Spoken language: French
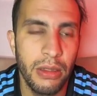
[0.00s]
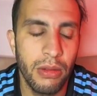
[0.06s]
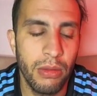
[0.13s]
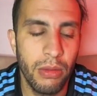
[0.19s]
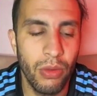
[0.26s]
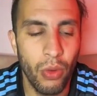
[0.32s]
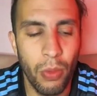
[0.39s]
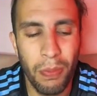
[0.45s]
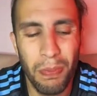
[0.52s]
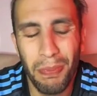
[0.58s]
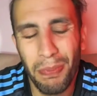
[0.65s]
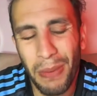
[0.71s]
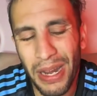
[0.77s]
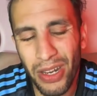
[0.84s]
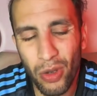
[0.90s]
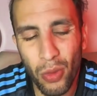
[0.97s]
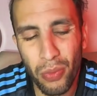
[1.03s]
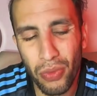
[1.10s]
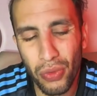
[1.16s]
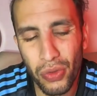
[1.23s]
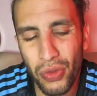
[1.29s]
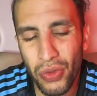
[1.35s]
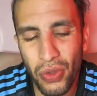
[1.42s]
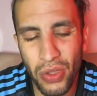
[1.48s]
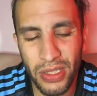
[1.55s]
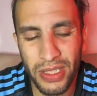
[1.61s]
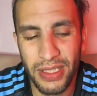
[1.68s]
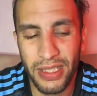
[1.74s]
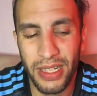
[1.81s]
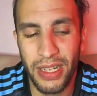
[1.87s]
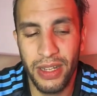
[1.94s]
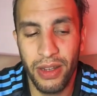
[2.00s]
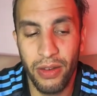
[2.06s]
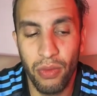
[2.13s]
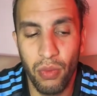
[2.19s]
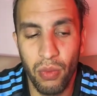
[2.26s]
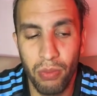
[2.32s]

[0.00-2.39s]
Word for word: euh, le palais le plus sûr, ça serait